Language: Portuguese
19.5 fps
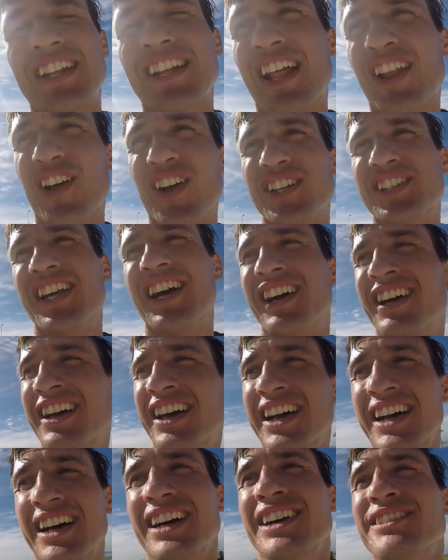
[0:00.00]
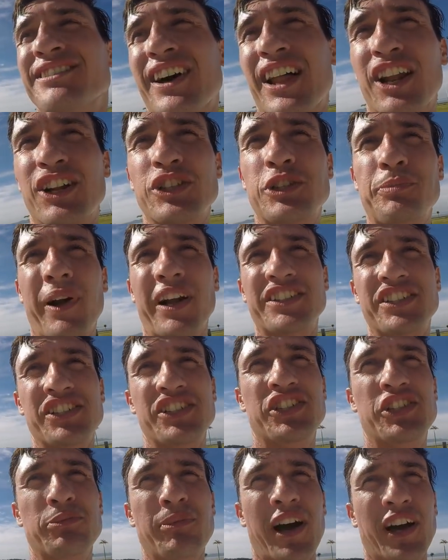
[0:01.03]
lá na loja, falando de
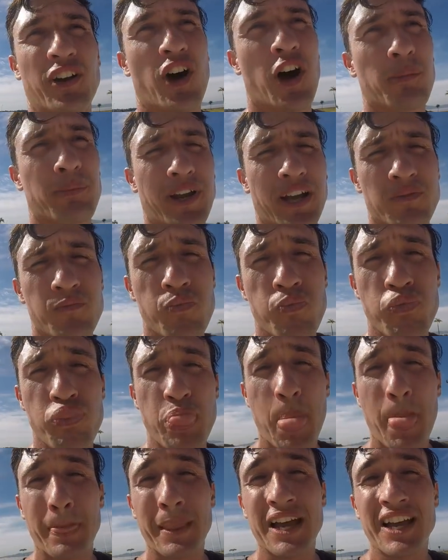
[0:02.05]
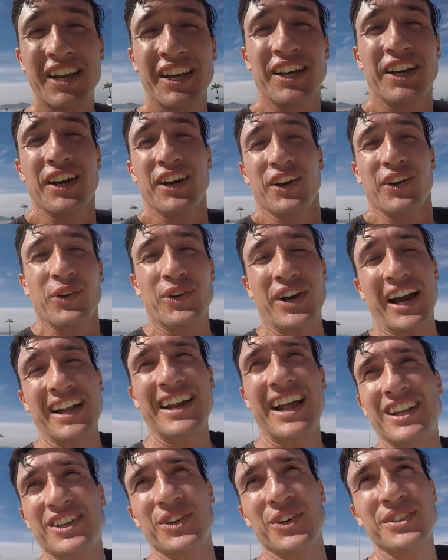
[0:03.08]
patins de manobra. O
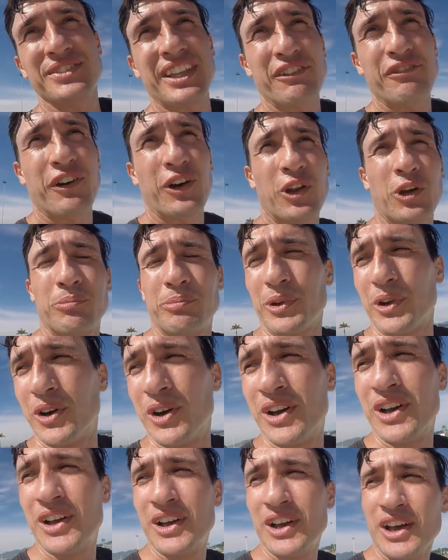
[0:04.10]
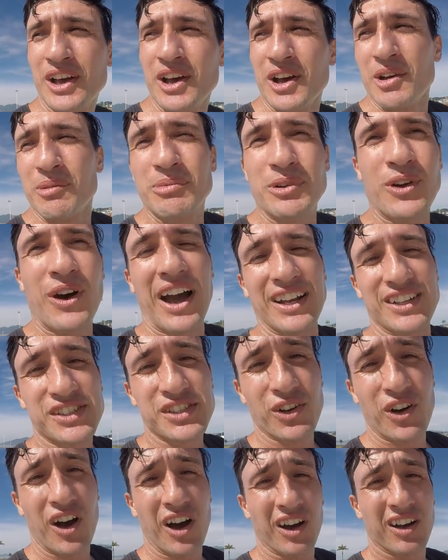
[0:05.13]
canal ontem falou pro, pro
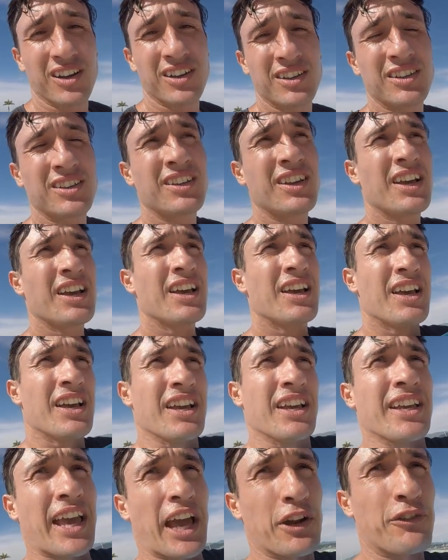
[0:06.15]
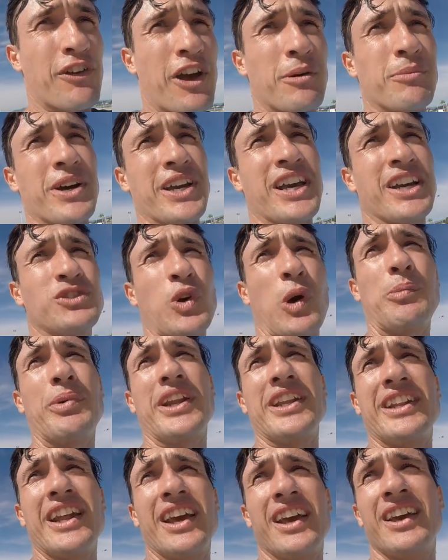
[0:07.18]
Alisson, ó, quero ver amanhã tu
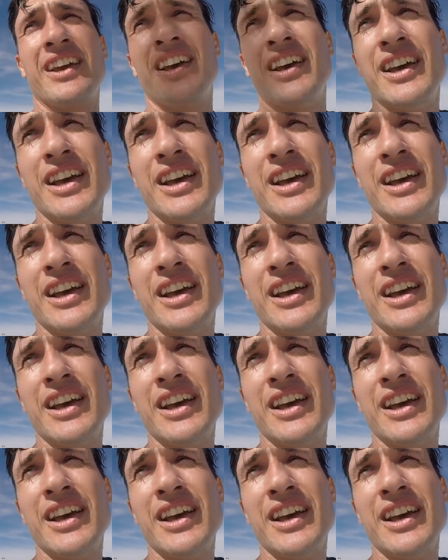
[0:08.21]
aprender